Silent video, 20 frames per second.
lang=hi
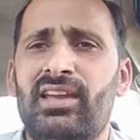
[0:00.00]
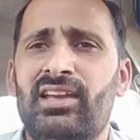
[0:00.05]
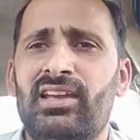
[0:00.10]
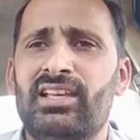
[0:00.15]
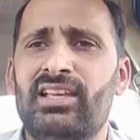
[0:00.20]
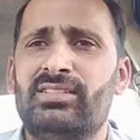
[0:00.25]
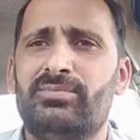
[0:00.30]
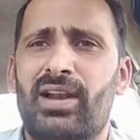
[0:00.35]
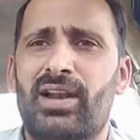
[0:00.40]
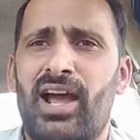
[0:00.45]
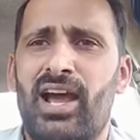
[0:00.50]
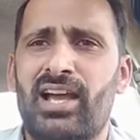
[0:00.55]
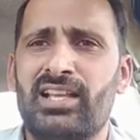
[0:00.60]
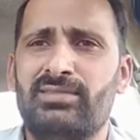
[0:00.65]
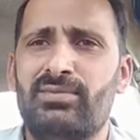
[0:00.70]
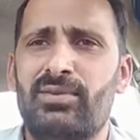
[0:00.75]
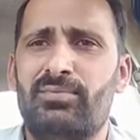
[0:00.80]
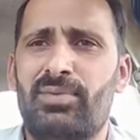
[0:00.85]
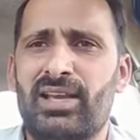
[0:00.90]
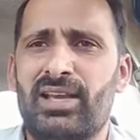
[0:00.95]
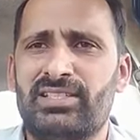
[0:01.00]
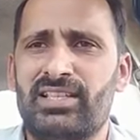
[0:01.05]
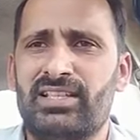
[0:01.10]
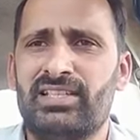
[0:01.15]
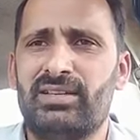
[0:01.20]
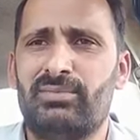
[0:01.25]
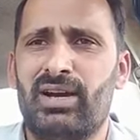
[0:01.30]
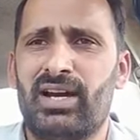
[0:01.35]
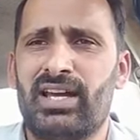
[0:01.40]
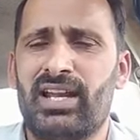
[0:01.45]
किस ब्रांच में पैसे
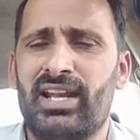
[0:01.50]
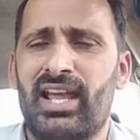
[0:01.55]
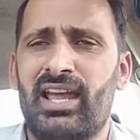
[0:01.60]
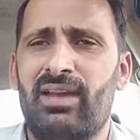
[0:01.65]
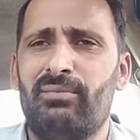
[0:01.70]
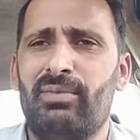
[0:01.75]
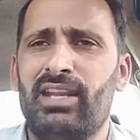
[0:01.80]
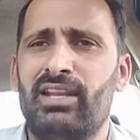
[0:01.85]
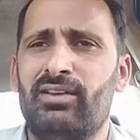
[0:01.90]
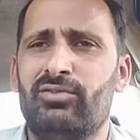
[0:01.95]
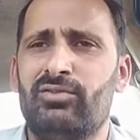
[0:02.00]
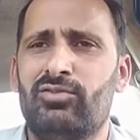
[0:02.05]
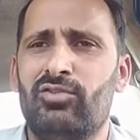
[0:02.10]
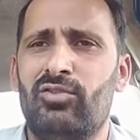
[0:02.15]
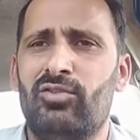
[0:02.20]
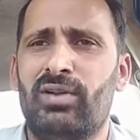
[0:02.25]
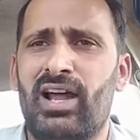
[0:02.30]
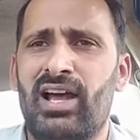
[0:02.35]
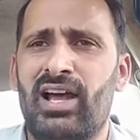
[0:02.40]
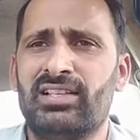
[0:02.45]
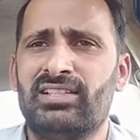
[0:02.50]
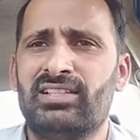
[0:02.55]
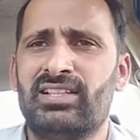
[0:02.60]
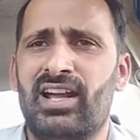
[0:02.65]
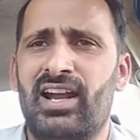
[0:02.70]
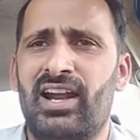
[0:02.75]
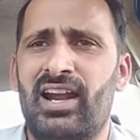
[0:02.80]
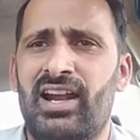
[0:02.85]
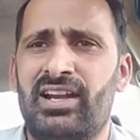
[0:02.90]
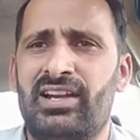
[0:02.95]
जमा कराए मैंने उनको ब्रांच
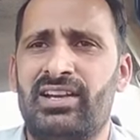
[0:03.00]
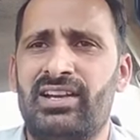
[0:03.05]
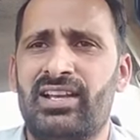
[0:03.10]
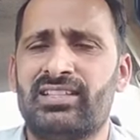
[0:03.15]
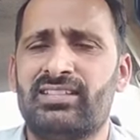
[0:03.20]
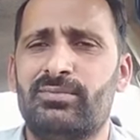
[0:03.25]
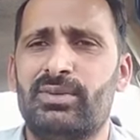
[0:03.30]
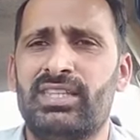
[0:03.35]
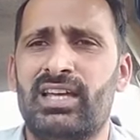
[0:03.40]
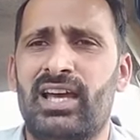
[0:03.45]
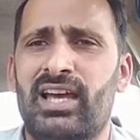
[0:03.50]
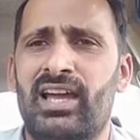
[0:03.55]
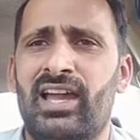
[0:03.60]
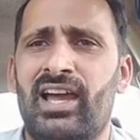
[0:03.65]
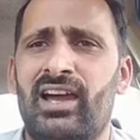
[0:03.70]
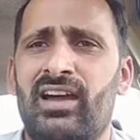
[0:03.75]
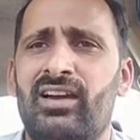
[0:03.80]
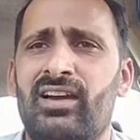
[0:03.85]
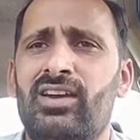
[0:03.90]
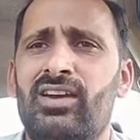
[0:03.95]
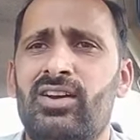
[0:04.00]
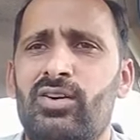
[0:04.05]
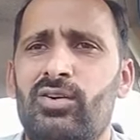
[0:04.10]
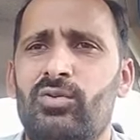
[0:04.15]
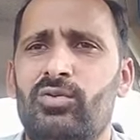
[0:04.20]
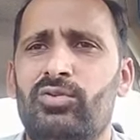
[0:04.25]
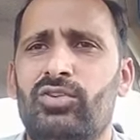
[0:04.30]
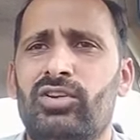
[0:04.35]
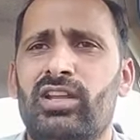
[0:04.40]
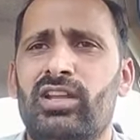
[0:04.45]
का एड्रेस बताया
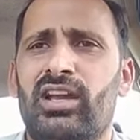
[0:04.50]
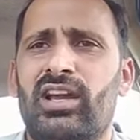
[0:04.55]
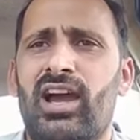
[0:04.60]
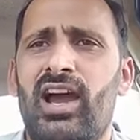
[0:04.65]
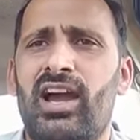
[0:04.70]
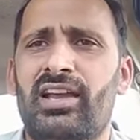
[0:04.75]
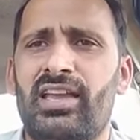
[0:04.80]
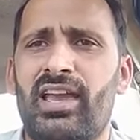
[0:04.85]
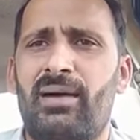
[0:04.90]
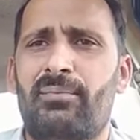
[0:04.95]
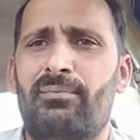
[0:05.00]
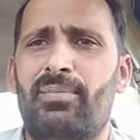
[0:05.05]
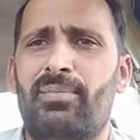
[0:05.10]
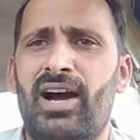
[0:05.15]
उन्होंने कहा कि आप